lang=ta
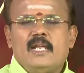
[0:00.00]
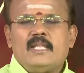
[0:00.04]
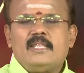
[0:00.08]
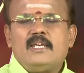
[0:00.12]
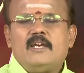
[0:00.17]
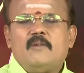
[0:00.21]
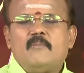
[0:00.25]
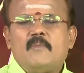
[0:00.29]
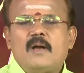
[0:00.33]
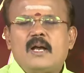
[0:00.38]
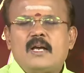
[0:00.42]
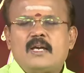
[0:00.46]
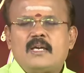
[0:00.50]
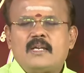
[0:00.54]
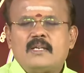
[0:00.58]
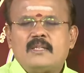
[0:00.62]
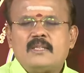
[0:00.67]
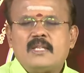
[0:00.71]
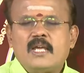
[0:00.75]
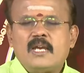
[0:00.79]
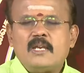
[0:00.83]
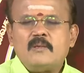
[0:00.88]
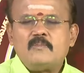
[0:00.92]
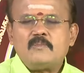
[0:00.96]
அதிகமாக
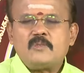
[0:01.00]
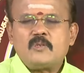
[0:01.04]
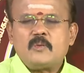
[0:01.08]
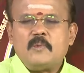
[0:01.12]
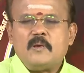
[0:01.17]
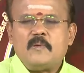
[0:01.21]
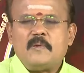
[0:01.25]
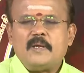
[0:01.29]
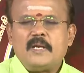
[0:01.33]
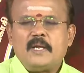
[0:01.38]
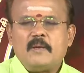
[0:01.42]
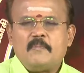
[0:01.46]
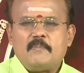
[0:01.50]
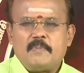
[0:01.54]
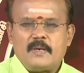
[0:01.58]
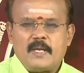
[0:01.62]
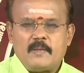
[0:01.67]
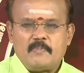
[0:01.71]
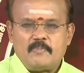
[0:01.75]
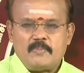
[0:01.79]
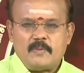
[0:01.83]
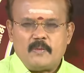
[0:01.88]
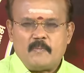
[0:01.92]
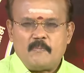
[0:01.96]
இருந்தாலும் சுபவிரய
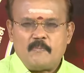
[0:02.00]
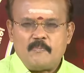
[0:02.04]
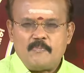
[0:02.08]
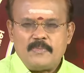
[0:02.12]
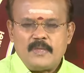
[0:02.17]
பிராப்தம்